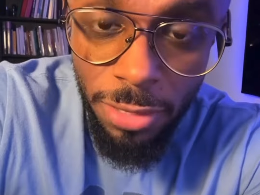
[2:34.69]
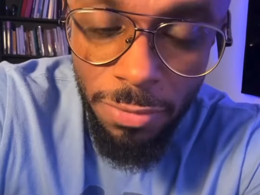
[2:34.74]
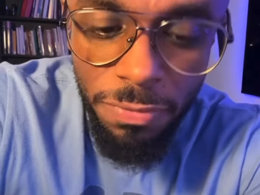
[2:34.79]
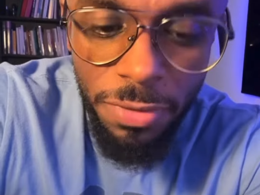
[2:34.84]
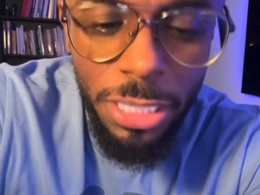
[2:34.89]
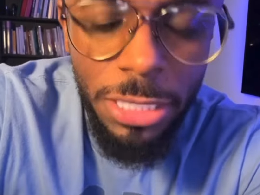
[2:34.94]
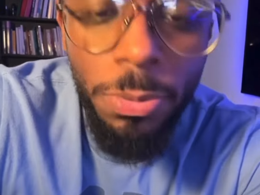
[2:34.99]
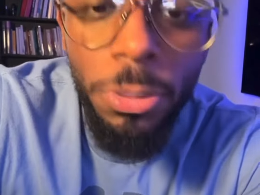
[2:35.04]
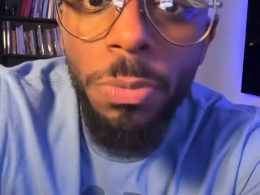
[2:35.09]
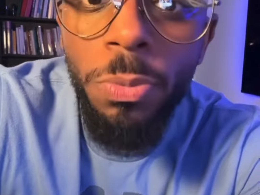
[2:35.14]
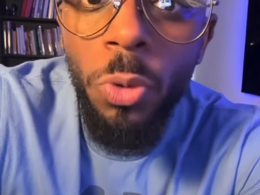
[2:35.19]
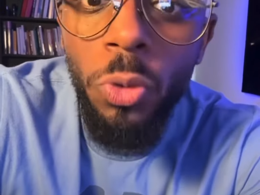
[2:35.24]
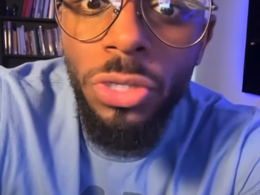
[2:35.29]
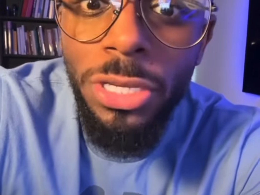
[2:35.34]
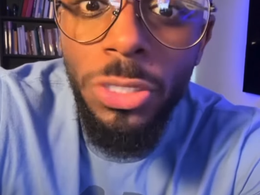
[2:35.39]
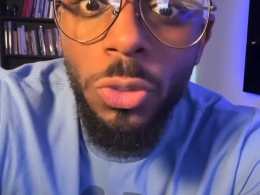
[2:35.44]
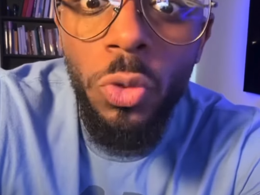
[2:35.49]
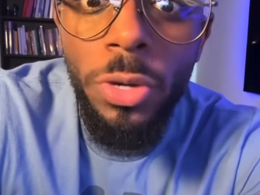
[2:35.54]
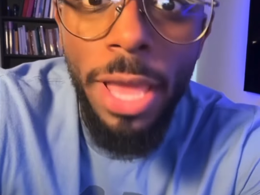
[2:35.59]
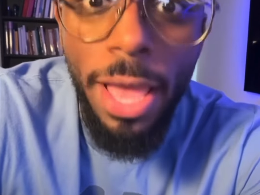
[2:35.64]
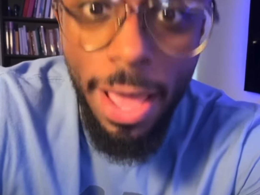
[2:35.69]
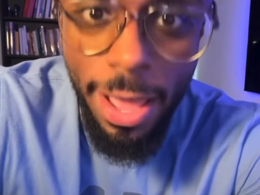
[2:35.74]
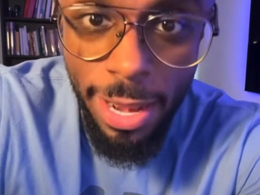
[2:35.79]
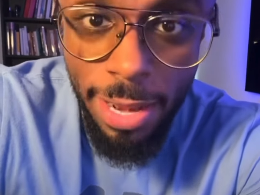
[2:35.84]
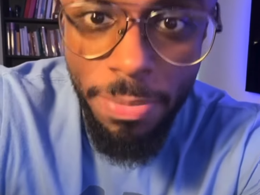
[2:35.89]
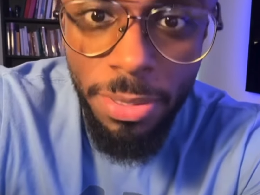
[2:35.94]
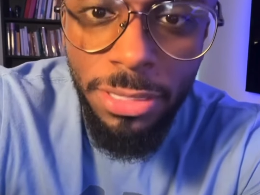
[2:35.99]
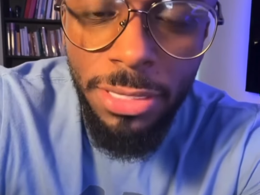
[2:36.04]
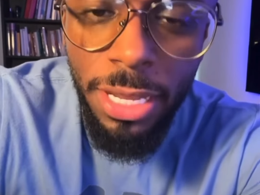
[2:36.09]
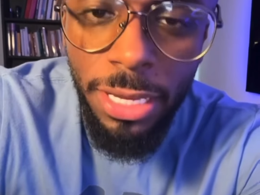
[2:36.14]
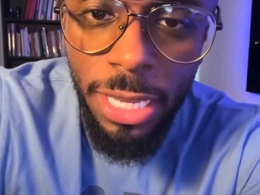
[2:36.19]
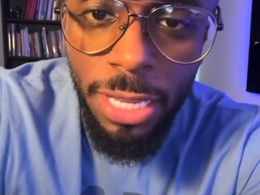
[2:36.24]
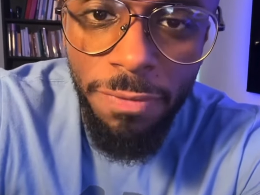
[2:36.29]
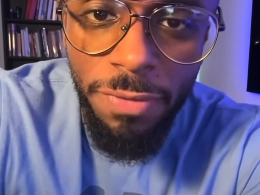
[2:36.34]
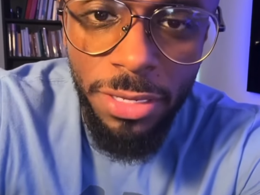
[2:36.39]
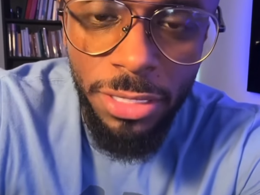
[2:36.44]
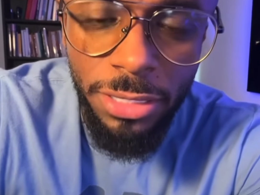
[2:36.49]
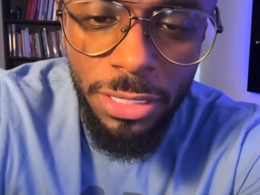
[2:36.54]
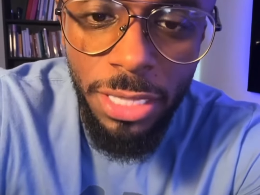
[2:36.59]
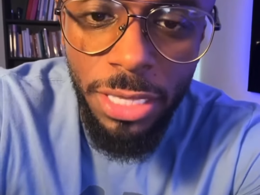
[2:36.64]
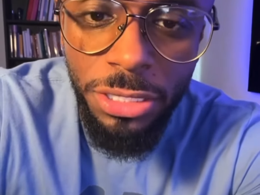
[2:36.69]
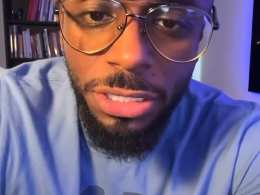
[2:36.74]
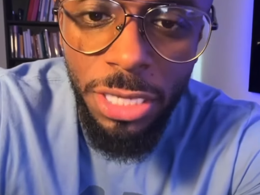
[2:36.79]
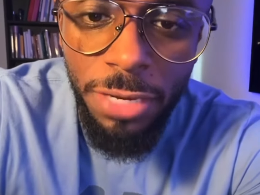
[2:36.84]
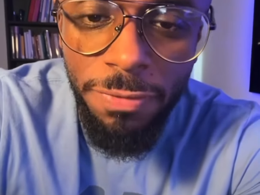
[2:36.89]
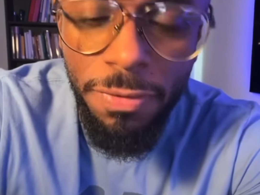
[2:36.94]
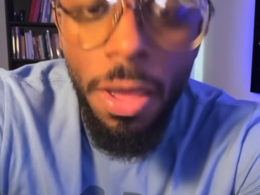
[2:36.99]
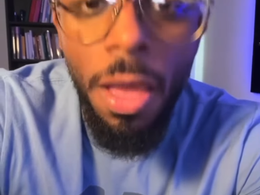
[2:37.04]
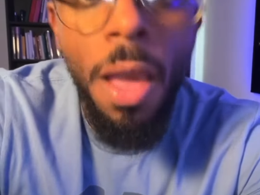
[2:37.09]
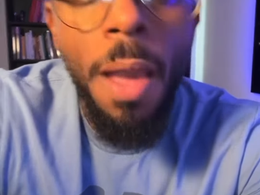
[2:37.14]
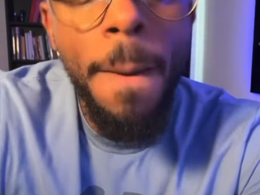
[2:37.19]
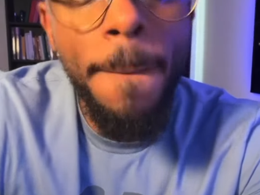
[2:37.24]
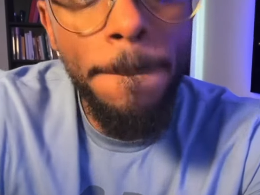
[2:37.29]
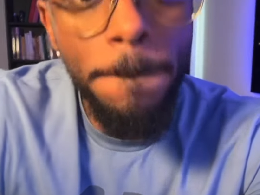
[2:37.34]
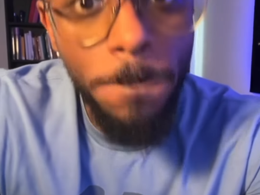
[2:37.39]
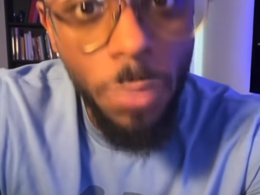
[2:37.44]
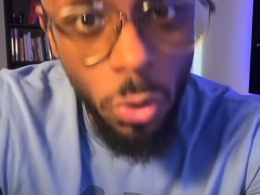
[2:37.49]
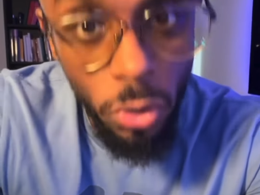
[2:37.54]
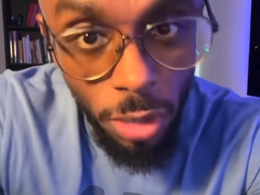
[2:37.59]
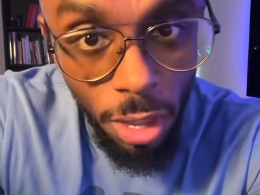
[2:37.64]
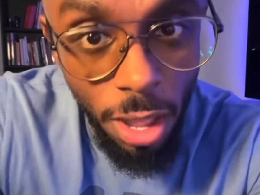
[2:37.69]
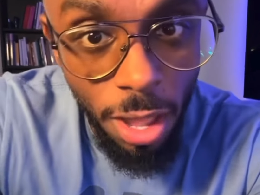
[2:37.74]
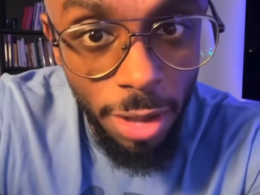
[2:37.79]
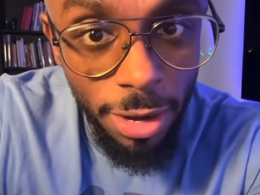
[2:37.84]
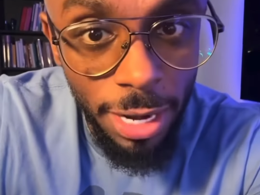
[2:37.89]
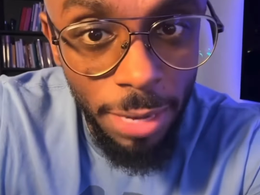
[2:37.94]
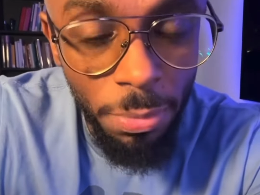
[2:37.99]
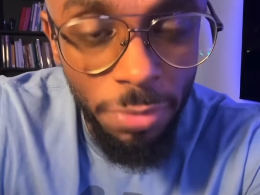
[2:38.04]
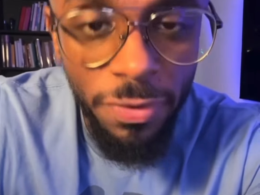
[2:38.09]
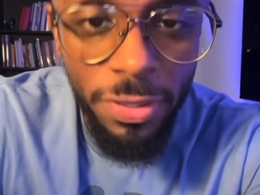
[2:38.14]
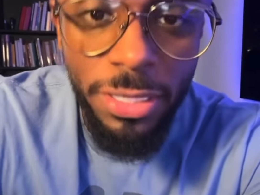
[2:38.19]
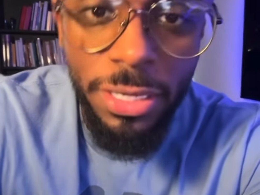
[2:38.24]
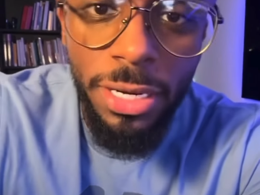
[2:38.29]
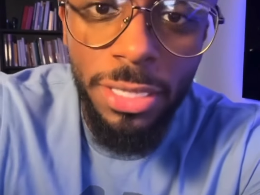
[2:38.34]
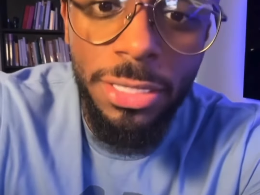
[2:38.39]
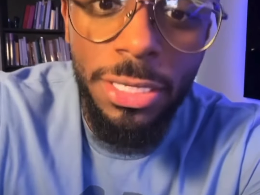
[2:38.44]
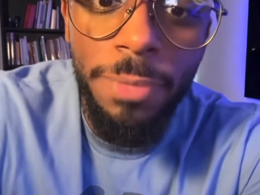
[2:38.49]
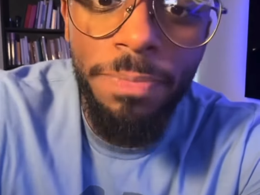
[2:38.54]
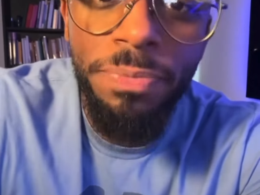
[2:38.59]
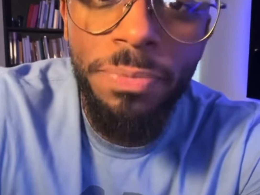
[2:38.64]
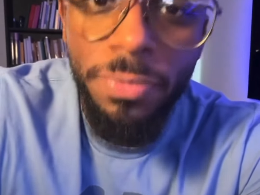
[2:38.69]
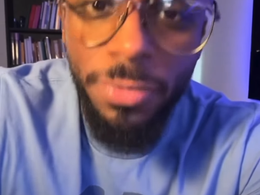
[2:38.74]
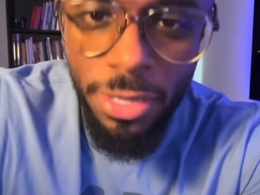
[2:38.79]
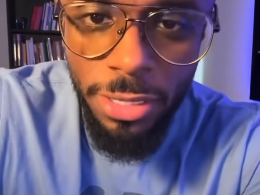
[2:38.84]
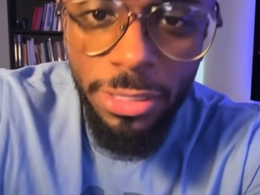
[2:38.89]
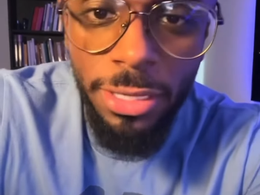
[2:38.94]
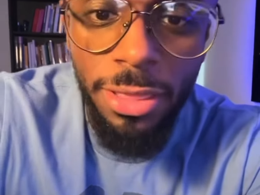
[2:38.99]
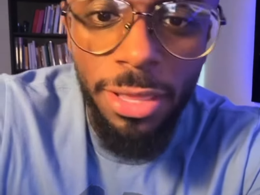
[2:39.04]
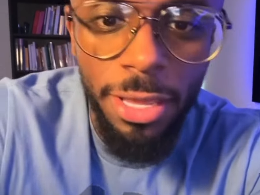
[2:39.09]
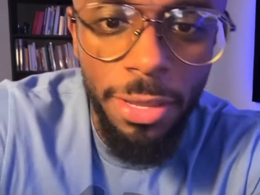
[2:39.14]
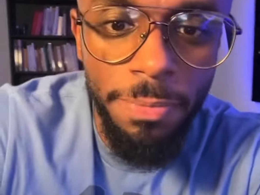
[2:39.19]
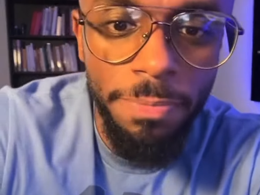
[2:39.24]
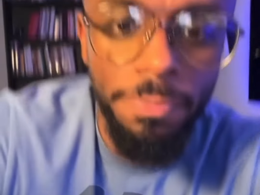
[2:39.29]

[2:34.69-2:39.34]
فنسبه البروتين تكون اعلى بالتاكيد فتره التنشيف مقارنه بفتره التضخيم.